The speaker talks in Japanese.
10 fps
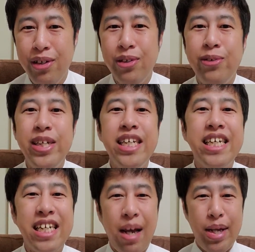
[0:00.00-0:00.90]
雰囲
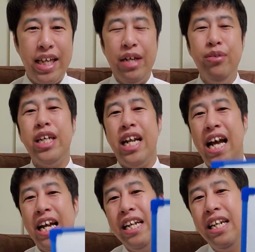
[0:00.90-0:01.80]
気イケメンって言うじゃ
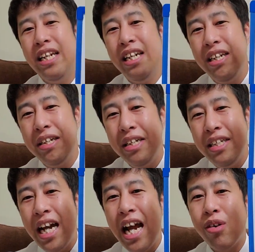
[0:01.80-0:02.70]
ない。
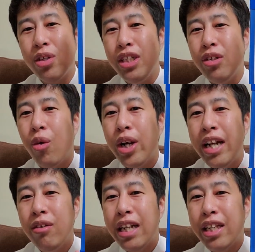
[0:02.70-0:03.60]
ややこしいよ。これだ
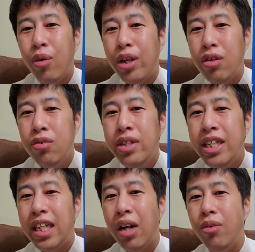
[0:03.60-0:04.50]
よ。だってこれだよ。雰囲
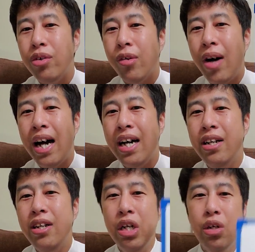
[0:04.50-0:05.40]
気だよ。本当は。
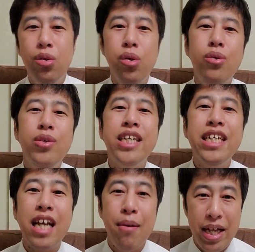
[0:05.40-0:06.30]
雰囲
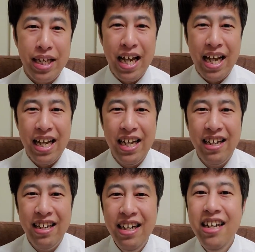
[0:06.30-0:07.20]
気イケメンって。
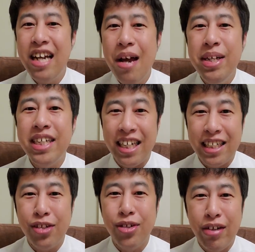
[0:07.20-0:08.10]
イケメンじゃな
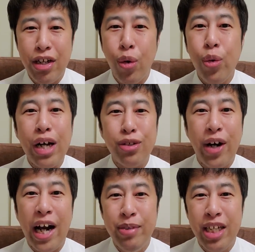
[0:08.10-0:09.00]
さそうだよね。どの角
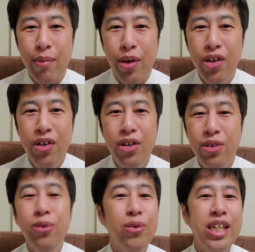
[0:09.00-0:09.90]
度から見ても。
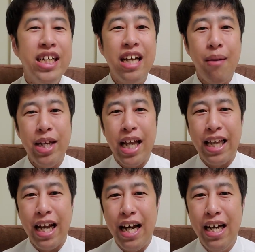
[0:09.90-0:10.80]
雰囲気イケメンだっ
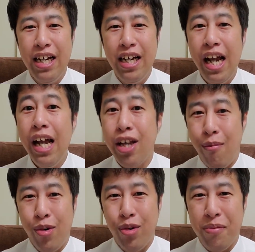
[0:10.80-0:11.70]
たら。変だ
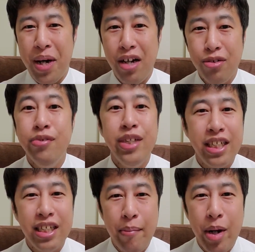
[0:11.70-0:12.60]
もん、言葉が。雰囲
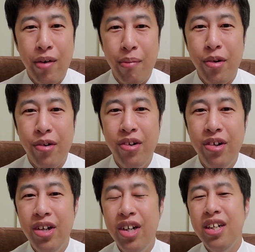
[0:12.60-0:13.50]
気イケメンはも
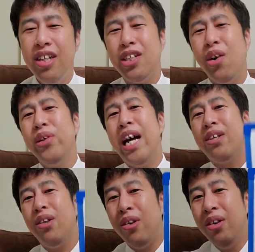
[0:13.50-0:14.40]
う。そうなる
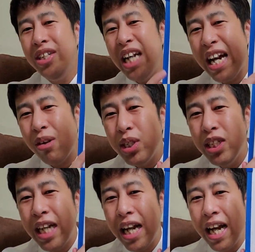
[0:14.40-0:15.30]
と、ややこし
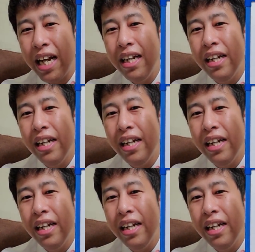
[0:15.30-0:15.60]
いじゃない。